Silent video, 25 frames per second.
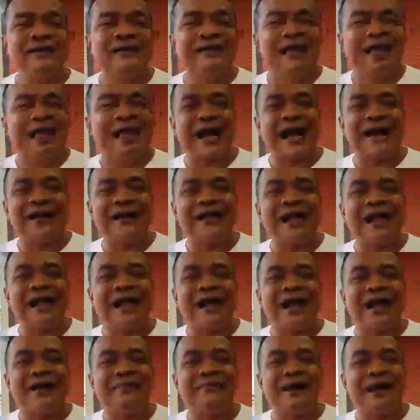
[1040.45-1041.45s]
ในการแก้
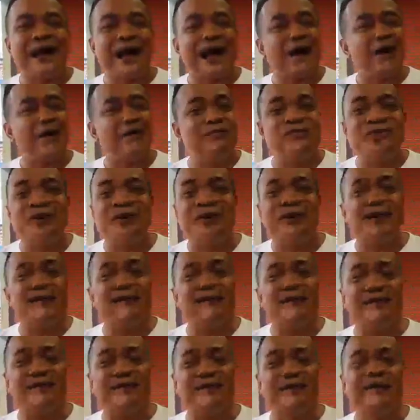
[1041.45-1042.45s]
ไขปัญหาของพวกท่าน
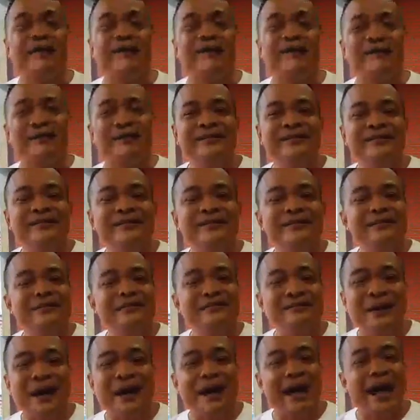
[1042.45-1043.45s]
เสมอ
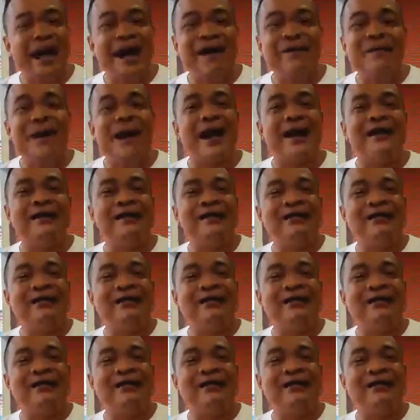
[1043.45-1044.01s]
ปัญหาว่า